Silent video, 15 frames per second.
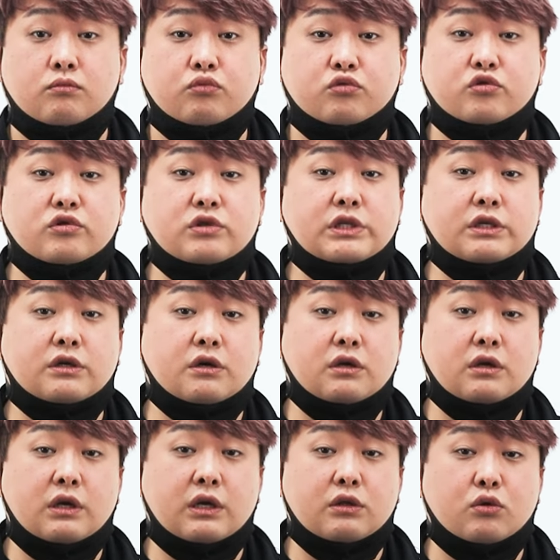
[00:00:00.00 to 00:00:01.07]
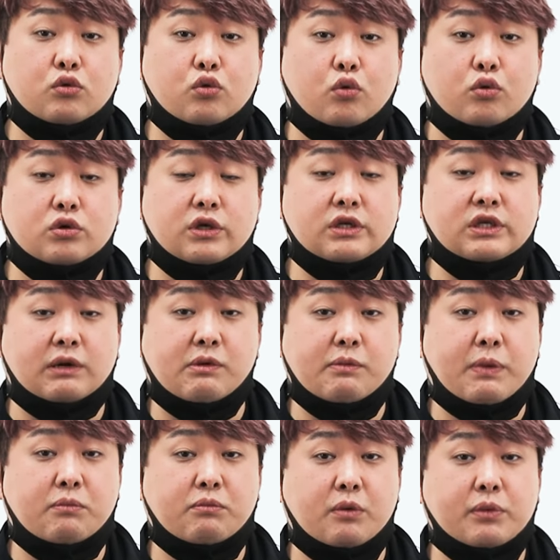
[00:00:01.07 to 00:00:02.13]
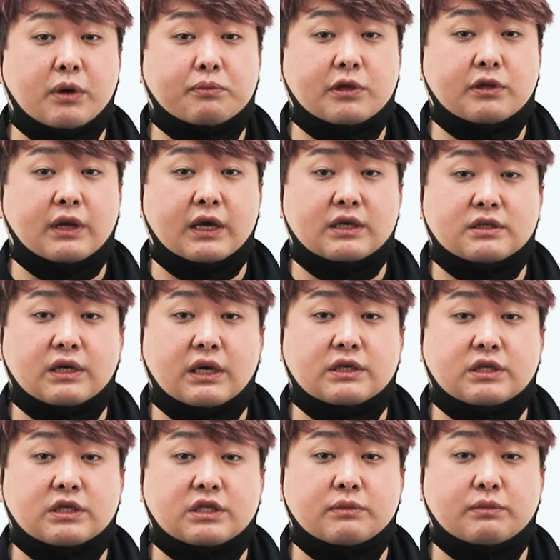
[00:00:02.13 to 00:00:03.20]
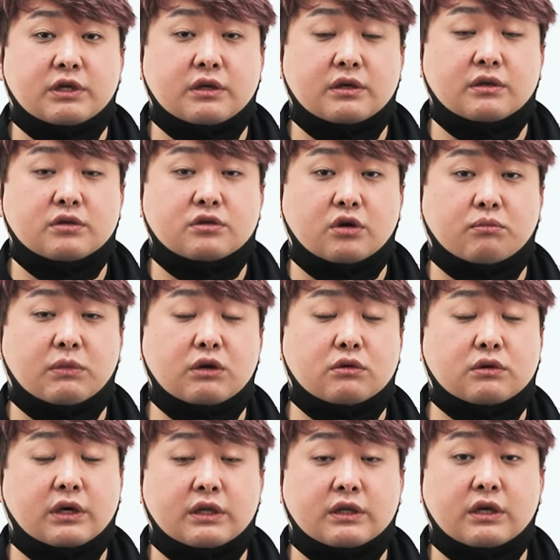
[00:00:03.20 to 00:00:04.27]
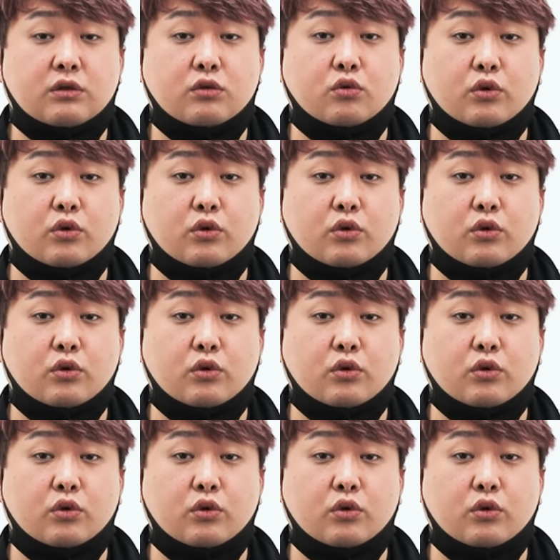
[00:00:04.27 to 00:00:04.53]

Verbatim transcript: 무슨 짓거리를 해도 도저히 잡을 방법이 없던 SR-71은 정말로 그한텐